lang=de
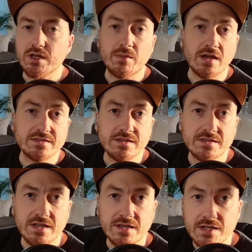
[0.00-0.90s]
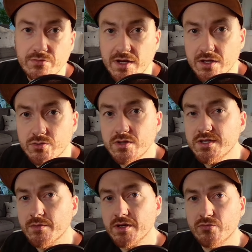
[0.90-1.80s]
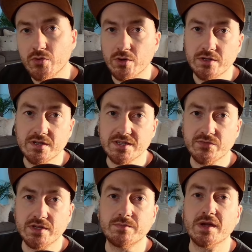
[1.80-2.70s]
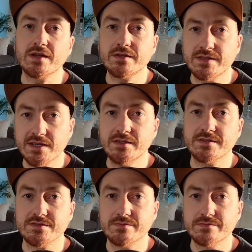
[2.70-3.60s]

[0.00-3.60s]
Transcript: Vor dem Einzeldate liefern natürlich aber die Freunde das Feedback an Dennis.